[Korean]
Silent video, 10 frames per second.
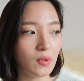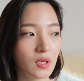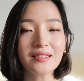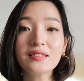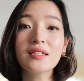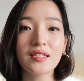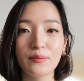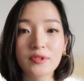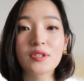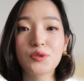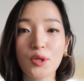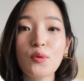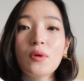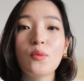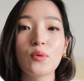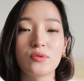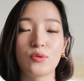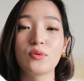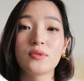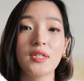따뜻하게 입는 게 최고라고
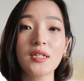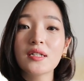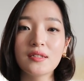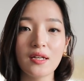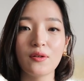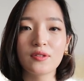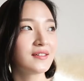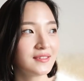저도 생각은 해요.